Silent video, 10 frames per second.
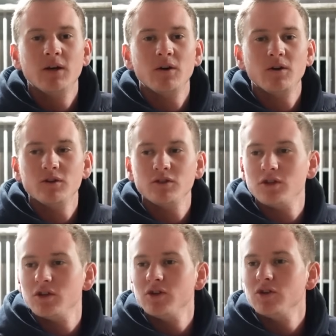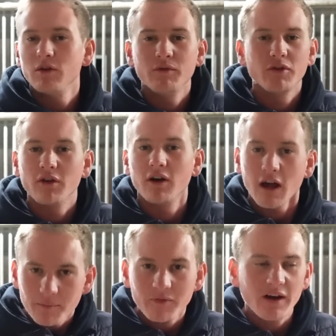und dann würde ich sagen,
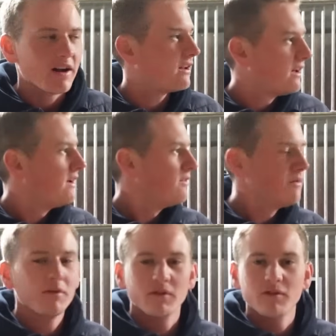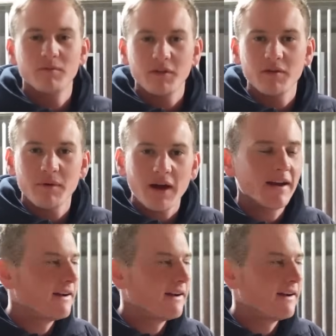Abfahrt. Wir müssen uns ein bisschen beeilen.